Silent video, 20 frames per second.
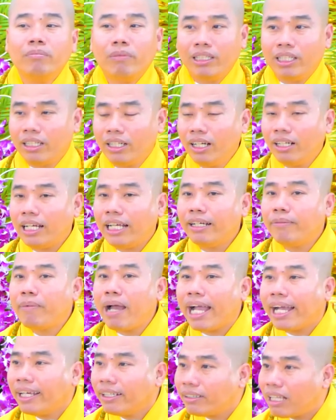mà những đức lại
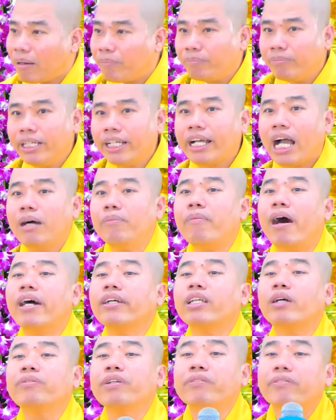mang cái tâm đi cởi
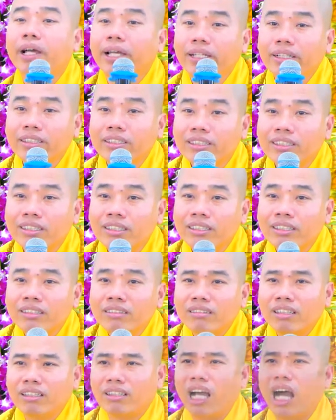mở cho quý vị,
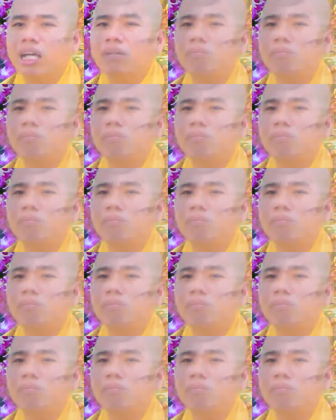thì